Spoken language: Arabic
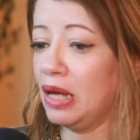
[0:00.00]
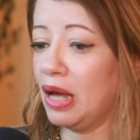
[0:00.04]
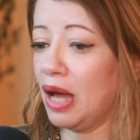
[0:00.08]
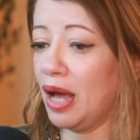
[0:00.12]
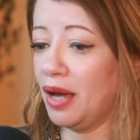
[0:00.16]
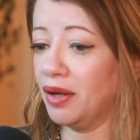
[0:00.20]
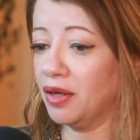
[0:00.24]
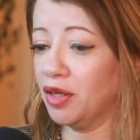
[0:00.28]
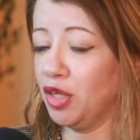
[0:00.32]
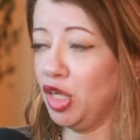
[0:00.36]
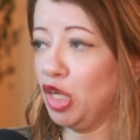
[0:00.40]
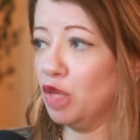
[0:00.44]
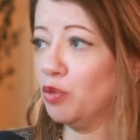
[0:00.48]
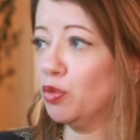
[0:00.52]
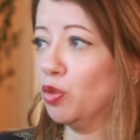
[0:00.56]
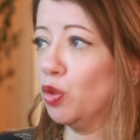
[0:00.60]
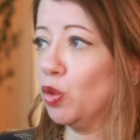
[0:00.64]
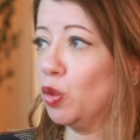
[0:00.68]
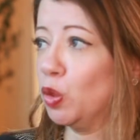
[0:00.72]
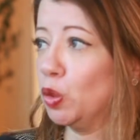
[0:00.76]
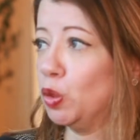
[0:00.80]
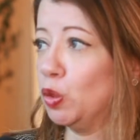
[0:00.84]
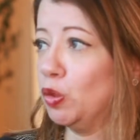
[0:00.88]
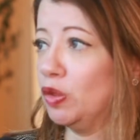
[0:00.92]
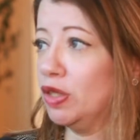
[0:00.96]
احنا نحب
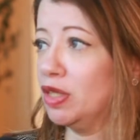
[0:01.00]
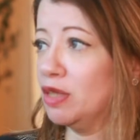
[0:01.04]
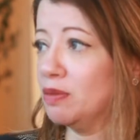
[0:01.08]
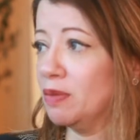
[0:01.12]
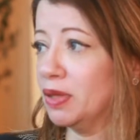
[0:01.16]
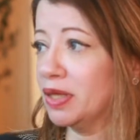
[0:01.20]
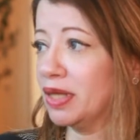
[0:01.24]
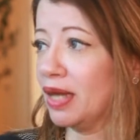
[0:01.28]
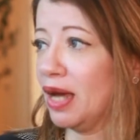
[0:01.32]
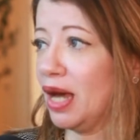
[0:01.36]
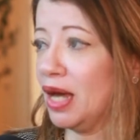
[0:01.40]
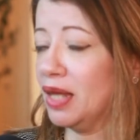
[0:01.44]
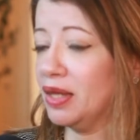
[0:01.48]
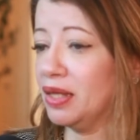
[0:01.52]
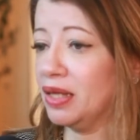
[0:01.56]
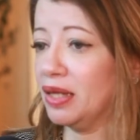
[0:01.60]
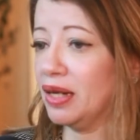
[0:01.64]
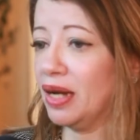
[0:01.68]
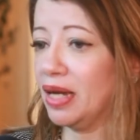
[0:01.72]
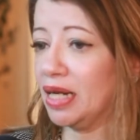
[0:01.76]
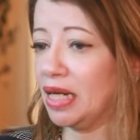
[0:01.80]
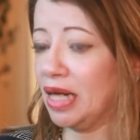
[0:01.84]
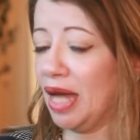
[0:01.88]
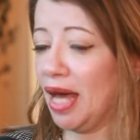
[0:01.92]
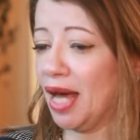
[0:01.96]
نقولوا للمتقاضي
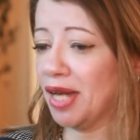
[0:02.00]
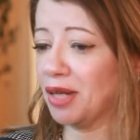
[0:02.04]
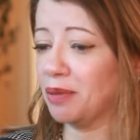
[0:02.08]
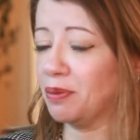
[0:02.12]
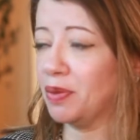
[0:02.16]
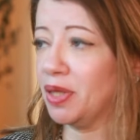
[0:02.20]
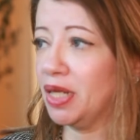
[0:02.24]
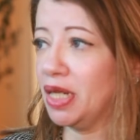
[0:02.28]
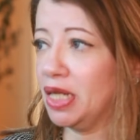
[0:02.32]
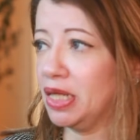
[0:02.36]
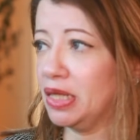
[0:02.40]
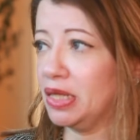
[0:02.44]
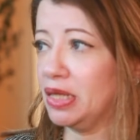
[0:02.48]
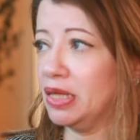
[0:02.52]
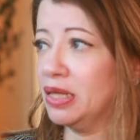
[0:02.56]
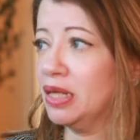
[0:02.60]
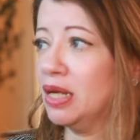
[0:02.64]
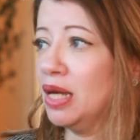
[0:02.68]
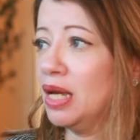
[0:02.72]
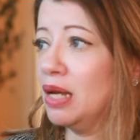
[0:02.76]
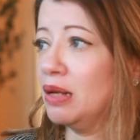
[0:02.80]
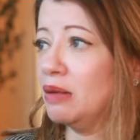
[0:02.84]
راي الحرب هذه